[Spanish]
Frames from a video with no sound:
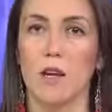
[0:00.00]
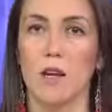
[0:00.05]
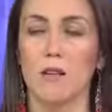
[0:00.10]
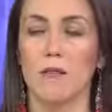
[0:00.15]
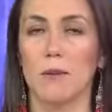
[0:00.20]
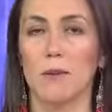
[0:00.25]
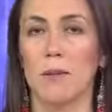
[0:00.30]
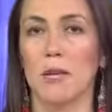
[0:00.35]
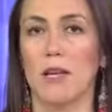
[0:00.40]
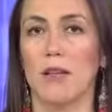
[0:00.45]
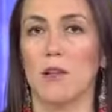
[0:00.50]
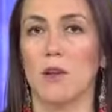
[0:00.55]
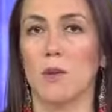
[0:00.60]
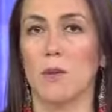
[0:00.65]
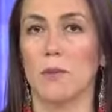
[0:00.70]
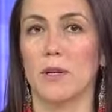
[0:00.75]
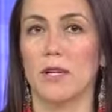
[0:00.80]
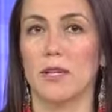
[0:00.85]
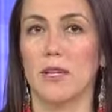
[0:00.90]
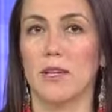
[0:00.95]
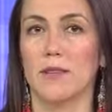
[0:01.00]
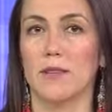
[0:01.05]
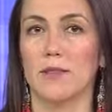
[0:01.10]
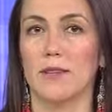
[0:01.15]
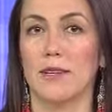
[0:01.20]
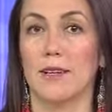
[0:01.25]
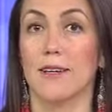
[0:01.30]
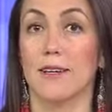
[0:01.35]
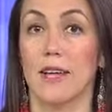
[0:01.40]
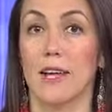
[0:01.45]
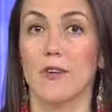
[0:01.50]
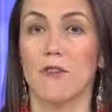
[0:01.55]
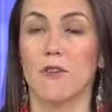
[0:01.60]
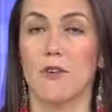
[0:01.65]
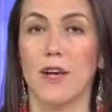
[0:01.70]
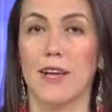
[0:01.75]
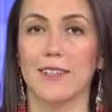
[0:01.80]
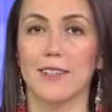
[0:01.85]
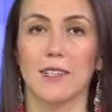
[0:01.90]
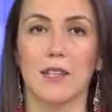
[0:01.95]
familia del hombre, quien se cree
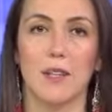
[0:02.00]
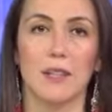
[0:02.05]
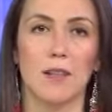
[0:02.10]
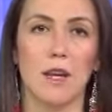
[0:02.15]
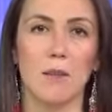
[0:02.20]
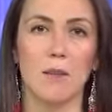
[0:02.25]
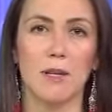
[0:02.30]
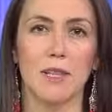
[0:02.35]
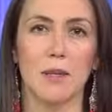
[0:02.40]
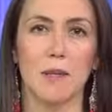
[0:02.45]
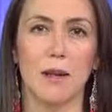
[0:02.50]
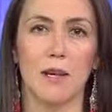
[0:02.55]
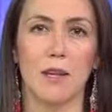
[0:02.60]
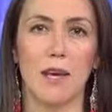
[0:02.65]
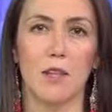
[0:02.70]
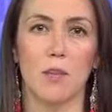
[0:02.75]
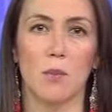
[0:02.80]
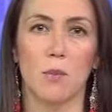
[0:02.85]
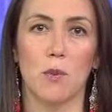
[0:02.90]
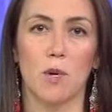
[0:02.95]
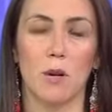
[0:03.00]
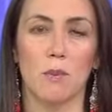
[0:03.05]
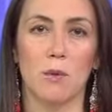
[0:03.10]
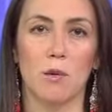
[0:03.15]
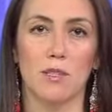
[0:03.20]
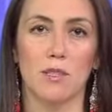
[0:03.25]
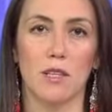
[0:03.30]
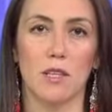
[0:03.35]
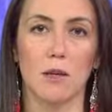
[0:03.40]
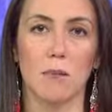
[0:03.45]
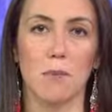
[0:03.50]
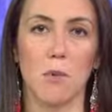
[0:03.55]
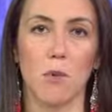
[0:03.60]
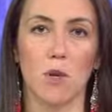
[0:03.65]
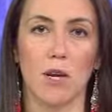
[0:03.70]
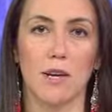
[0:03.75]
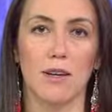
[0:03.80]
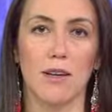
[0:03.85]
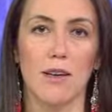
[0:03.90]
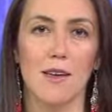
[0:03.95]
fue accidentalmente baleado por la policía de
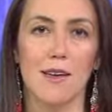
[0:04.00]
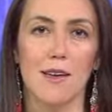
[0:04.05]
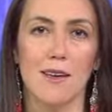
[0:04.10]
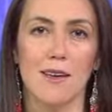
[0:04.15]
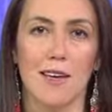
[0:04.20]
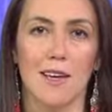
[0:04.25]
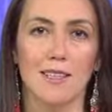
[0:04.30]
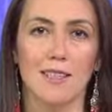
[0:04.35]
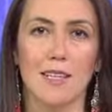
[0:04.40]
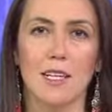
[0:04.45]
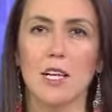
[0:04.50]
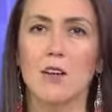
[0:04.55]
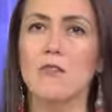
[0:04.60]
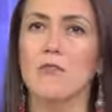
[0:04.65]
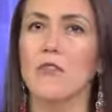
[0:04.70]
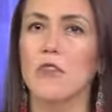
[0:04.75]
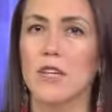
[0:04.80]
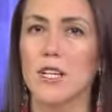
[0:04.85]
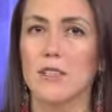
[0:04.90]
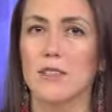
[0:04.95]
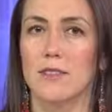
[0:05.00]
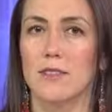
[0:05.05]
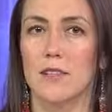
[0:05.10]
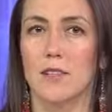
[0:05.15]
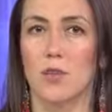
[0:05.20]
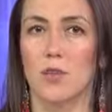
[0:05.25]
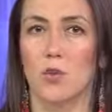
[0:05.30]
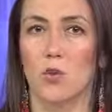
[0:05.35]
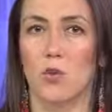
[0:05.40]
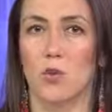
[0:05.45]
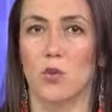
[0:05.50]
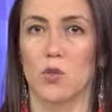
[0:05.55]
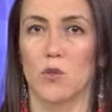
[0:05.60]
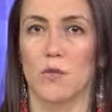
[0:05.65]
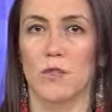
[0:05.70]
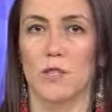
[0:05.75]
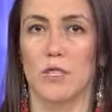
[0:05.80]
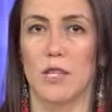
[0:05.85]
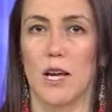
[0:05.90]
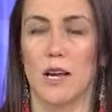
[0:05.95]
Portland, están enfurecidos con los
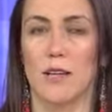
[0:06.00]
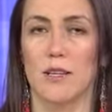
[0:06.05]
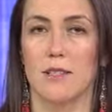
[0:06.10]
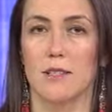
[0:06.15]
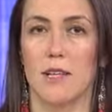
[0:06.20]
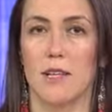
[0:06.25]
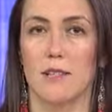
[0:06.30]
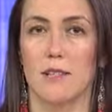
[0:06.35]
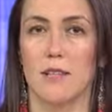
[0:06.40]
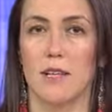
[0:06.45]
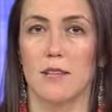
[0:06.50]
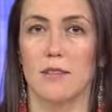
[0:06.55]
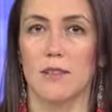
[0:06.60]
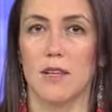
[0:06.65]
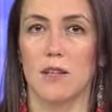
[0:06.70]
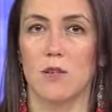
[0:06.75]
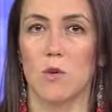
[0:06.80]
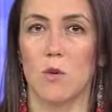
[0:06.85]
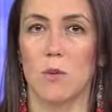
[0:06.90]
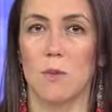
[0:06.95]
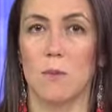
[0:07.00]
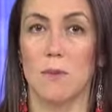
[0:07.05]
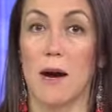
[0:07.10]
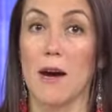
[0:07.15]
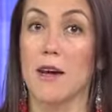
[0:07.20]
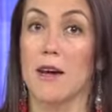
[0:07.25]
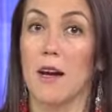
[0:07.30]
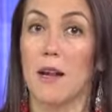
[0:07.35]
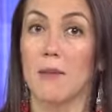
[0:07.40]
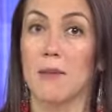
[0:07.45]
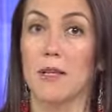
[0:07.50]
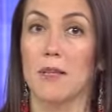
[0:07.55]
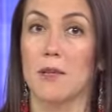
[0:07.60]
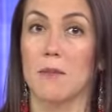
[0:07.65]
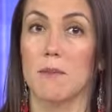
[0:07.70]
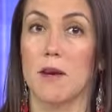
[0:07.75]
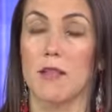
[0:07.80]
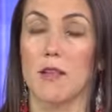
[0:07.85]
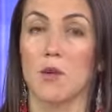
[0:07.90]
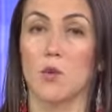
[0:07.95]
oficiales que intentan culpar a la
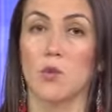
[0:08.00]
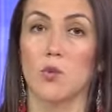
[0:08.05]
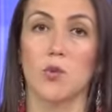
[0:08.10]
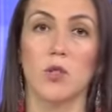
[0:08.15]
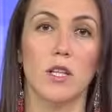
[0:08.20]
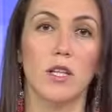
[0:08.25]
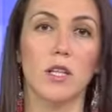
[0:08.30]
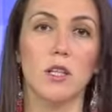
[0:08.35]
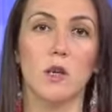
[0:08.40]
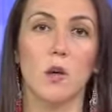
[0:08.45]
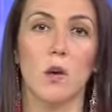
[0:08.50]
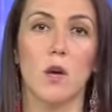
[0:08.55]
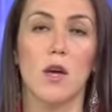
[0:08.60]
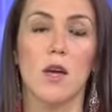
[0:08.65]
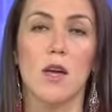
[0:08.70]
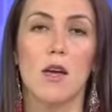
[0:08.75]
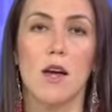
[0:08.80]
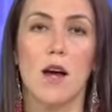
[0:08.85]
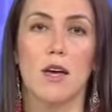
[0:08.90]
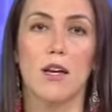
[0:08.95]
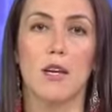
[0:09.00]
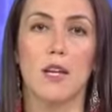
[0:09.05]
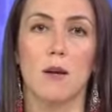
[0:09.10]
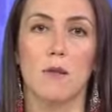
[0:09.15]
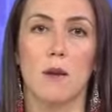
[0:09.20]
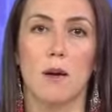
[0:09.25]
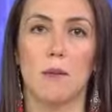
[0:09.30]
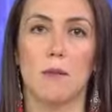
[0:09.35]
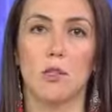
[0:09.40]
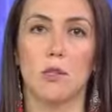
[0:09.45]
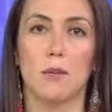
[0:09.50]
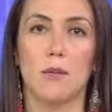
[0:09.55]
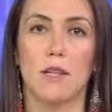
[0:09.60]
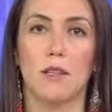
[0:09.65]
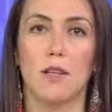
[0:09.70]
víctima de lo sucedido. Ayer hablamos vía